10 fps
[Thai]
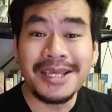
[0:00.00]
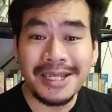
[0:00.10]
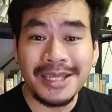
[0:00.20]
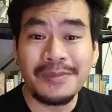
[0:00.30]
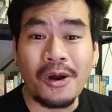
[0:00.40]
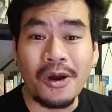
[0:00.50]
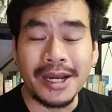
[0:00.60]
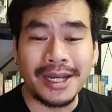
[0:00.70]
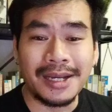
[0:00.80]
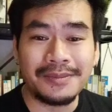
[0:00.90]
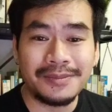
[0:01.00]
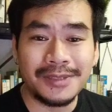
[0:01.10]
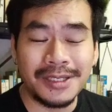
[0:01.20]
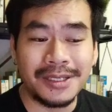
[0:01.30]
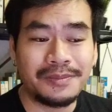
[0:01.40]
พี่ธนีบอกนะครับ
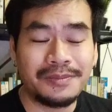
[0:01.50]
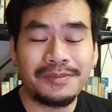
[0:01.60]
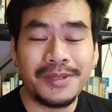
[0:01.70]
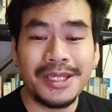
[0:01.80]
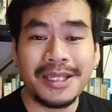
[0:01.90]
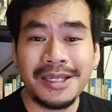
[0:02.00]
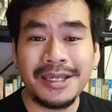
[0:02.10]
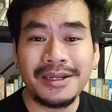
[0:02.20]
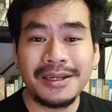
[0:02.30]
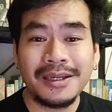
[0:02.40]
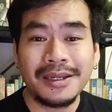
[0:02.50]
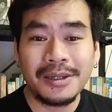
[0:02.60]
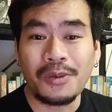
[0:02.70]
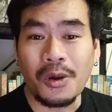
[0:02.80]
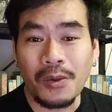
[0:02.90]
จริงๆพี่ธนี
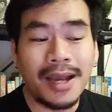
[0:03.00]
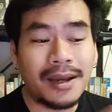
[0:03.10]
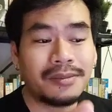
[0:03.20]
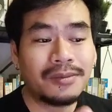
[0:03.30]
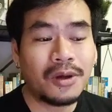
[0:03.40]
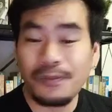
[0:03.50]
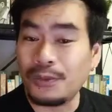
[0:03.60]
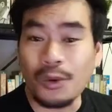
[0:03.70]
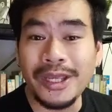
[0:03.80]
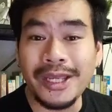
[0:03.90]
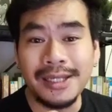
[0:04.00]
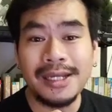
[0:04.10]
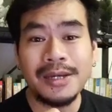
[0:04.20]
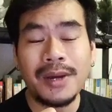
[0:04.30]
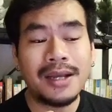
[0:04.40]
บอกว่าก็คุยอย่าง
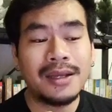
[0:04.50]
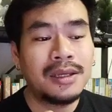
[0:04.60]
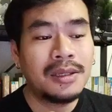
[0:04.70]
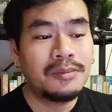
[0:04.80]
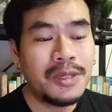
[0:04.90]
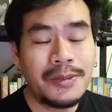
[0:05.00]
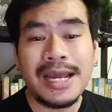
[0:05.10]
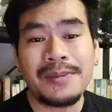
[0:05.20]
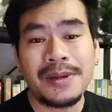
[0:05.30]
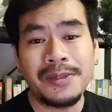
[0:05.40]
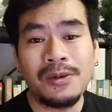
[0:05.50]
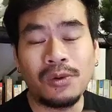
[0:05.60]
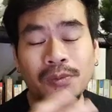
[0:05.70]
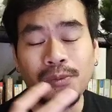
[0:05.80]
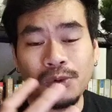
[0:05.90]
นี้เลยว่า มีปัญหาแบบนี้
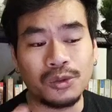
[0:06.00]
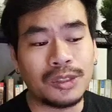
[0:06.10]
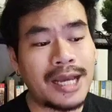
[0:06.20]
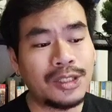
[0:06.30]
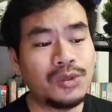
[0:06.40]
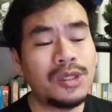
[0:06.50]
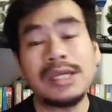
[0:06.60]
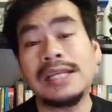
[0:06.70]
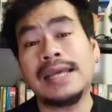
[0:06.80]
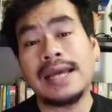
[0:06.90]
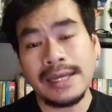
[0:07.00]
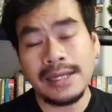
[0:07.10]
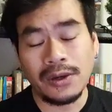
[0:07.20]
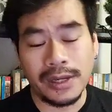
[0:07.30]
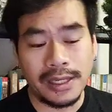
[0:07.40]
หลวงปู่หลวงตาช่วยเคลียร์
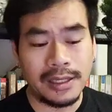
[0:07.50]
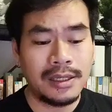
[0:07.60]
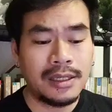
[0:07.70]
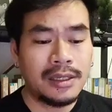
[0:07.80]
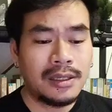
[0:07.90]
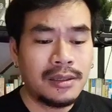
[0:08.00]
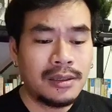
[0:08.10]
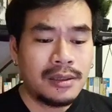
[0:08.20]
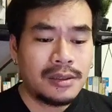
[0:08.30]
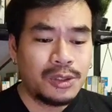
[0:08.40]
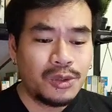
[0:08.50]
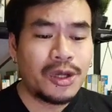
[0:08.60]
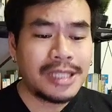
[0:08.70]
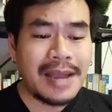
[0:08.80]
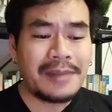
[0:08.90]
ให้หน่อย
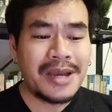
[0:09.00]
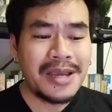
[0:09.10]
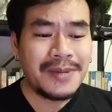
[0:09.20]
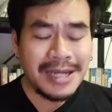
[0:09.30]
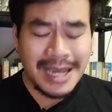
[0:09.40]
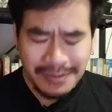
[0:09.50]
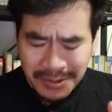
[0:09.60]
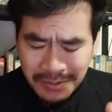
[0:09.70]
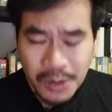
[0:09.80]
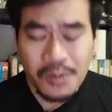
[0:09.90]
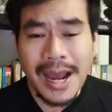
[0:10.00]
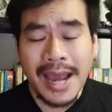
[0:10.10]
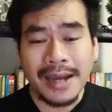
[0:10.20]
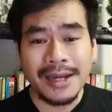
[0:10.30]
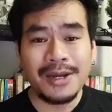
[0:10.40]
ช่วยทำให้ปัญหามันเบา
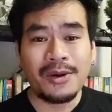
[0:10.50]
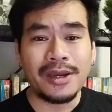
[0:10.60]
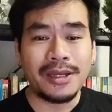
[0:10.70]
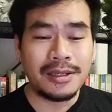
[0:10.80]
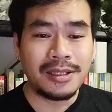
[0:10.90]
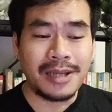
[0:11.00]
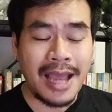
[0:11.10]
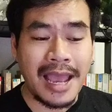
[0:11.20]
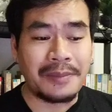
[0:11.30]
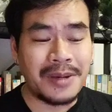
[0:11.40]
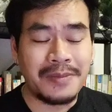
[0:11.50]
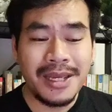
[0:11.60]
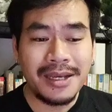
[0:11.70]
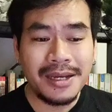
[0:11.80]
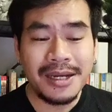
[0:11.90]
บางให้หน่อย หากมัน
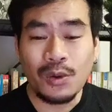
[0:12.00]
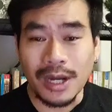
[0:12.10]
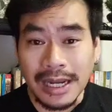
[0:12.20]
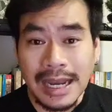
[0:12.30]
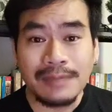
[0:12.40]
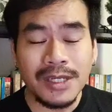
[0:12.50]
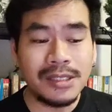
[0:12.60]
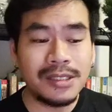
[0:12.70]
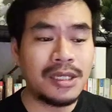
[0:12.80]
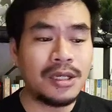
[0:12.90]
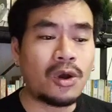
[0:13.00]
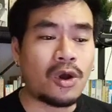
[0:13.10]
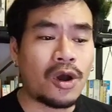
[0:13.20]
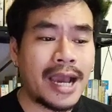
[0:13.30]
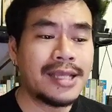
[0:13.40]
ไม่เกินกว่ากรรม จริง
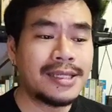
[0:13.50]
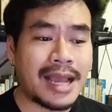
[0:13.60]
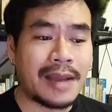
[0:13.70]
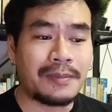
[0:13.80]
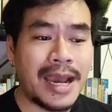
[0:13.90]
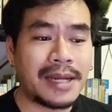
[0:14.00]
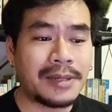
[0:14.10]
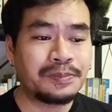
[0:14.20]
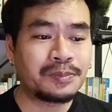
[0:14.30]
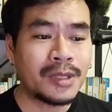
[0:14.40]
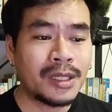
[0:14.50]
ๆ ขอให้สามารถ